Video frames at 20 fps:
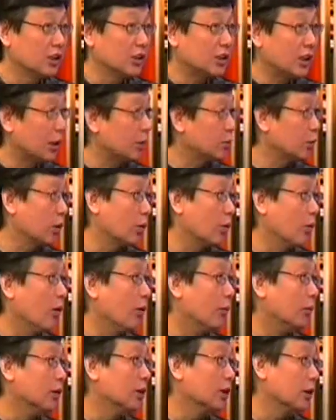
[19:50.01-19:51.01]
可是它
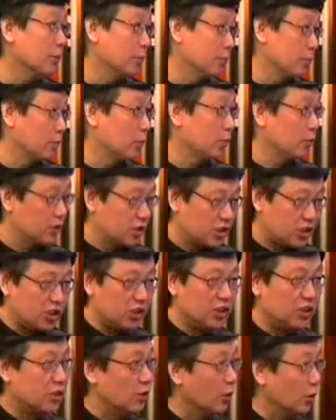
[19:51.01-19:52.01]
对我们的
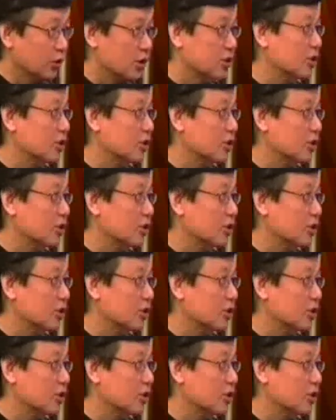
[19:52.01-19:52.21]
既